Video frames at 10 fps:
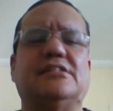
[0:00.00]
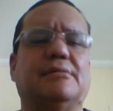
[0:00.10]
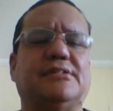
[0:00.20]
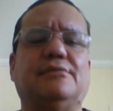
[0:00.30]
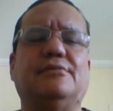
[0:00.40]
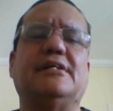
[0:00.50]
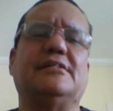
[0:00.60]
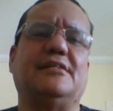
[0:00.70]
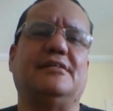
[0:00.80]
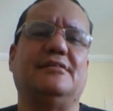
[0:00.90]
chama a
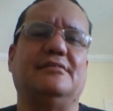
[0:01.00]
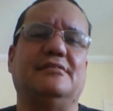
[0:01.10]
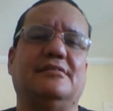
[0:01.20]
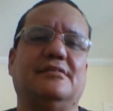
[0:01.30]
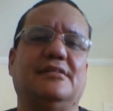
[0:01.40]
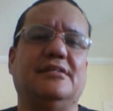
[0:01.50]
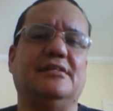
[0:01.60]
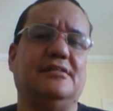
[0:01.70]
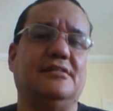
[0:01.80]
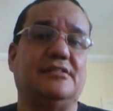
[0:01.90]
segurança
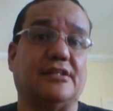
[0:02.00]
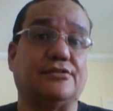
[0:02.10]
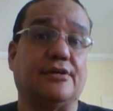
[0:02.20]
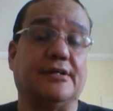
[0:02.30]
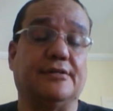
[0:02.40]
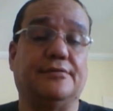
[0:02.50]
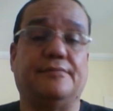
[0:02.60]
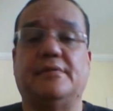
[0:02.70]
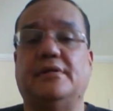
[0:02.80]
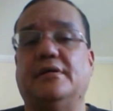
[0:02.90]
e sai chorando.
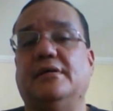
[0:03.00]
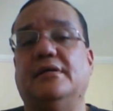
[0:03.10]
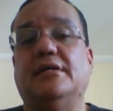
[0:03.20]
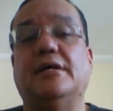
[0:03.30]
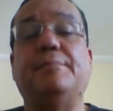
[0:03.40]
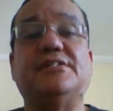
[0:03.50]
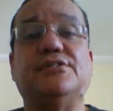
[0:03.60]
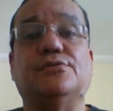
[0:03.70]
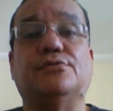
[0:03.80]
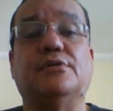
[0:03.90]

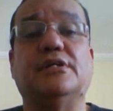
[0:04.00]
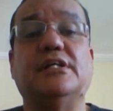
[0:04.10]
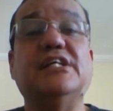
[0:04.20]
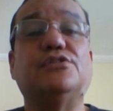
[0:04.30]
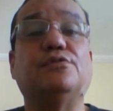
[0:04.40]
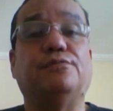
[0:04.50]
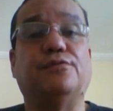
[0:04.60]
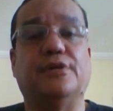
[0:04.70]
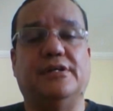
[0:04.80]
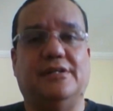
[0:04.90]
Repetindo, isso
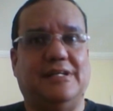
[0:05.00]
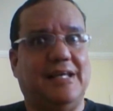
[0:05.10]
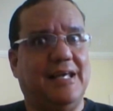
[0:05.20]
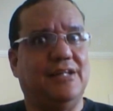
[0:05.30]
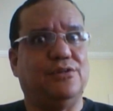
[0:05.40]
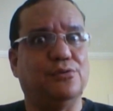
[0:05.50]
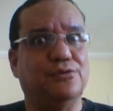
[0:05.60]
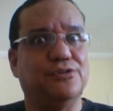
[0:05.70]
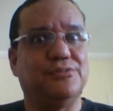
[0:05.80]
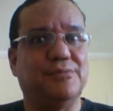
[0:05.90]
foi em
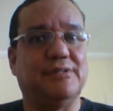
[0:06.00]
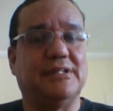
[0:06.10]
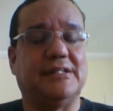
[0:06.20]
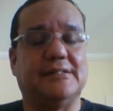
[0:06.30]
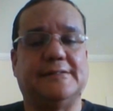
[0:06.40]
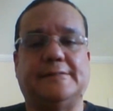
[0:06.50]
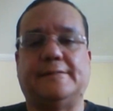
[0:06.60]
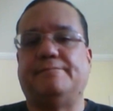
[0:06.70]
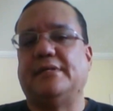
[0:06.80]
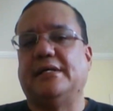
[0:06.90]
2003.